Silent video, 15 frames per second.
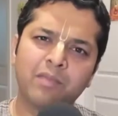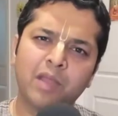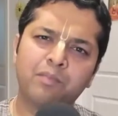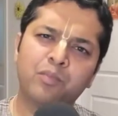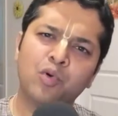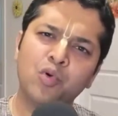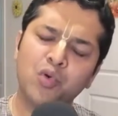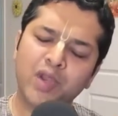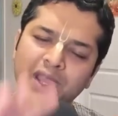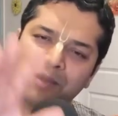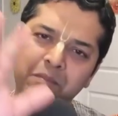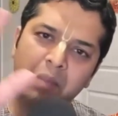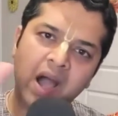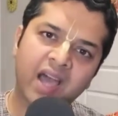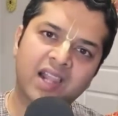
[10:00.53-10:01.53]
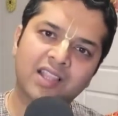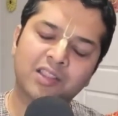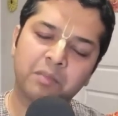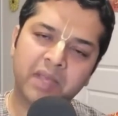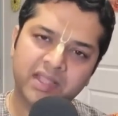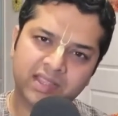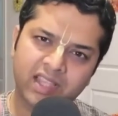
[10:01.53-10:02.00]
ने पूरे भारत
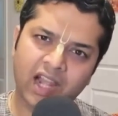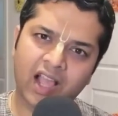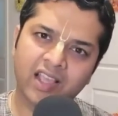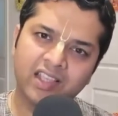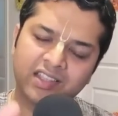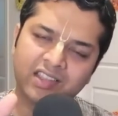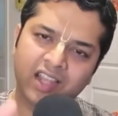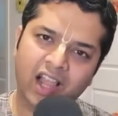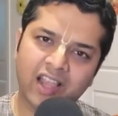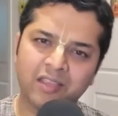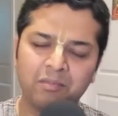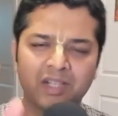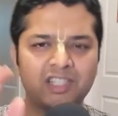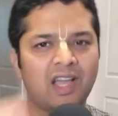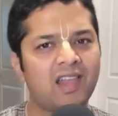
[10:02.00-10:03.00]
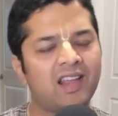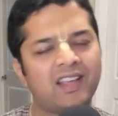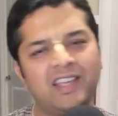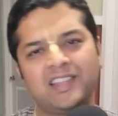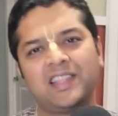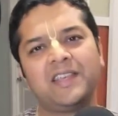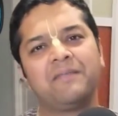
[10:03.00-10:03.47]
में त्राही त्राही मचा
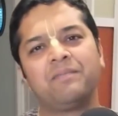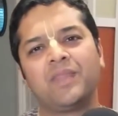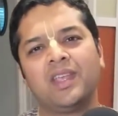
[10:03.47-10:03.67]
रखी थी